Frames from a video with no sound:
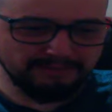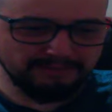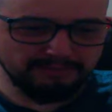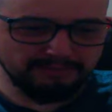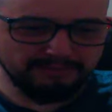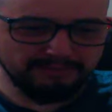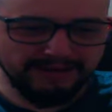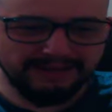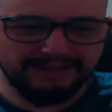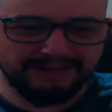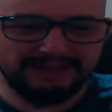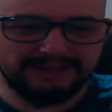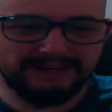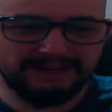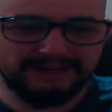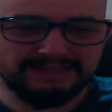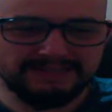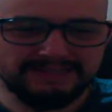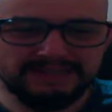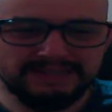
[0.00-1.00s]
paralarla
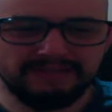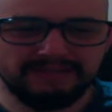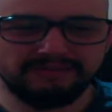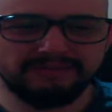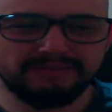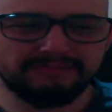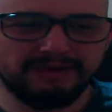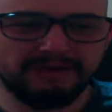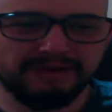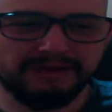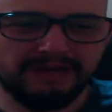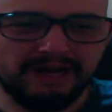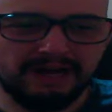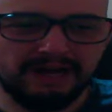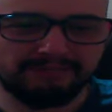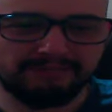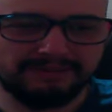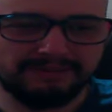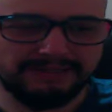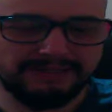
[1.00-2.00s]
silver bar
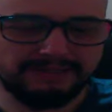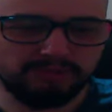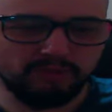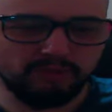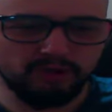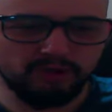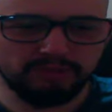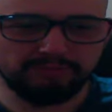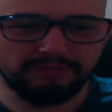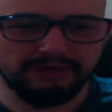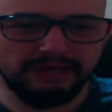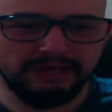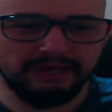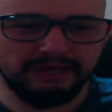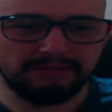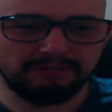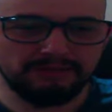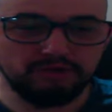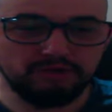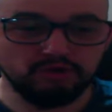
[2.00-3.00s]
almayı, gold bar
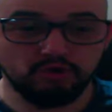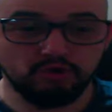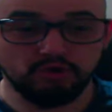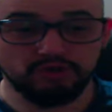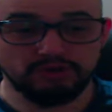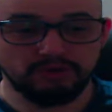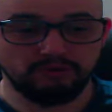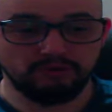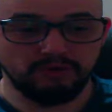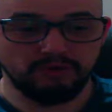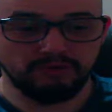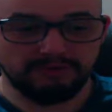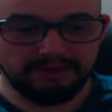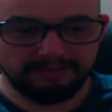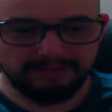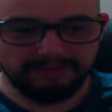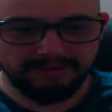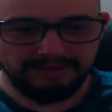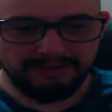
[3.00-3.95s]
almayı çok seviyorum abi.